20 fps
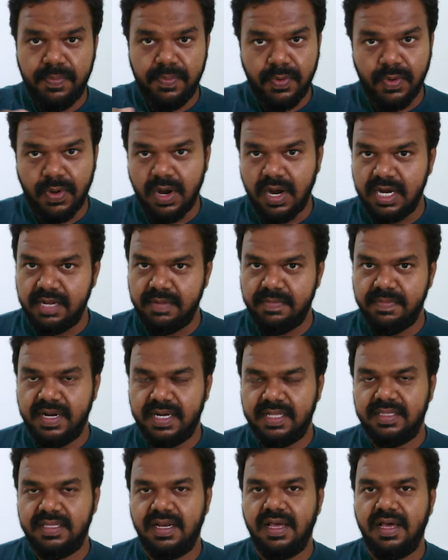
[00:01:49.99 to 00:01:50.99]
போராட்டம்
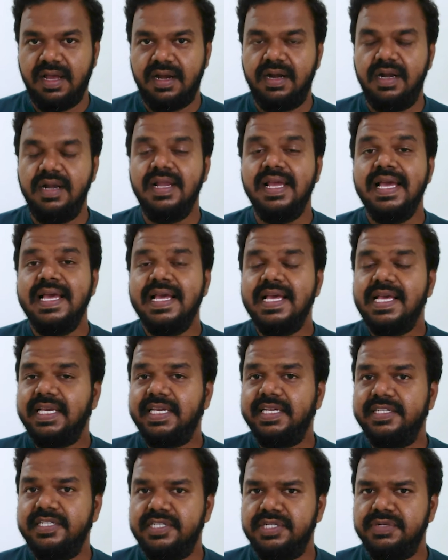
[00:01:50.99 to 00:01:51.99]
நடத்தினார்கள்
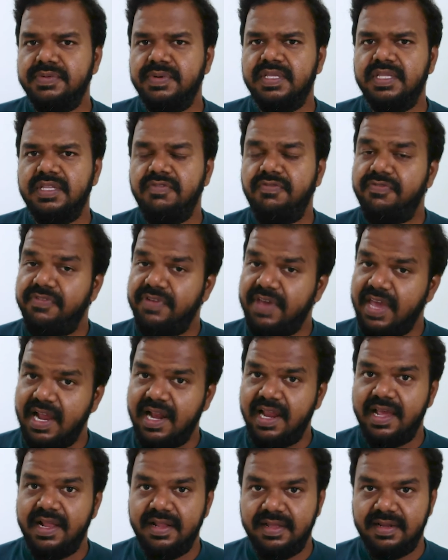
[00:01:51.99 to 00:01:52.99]
இன்று வந்து
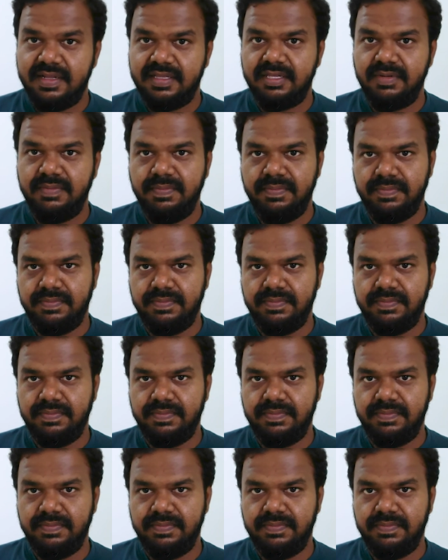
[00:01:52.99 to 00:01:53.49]
வேலை நிறுத்தம்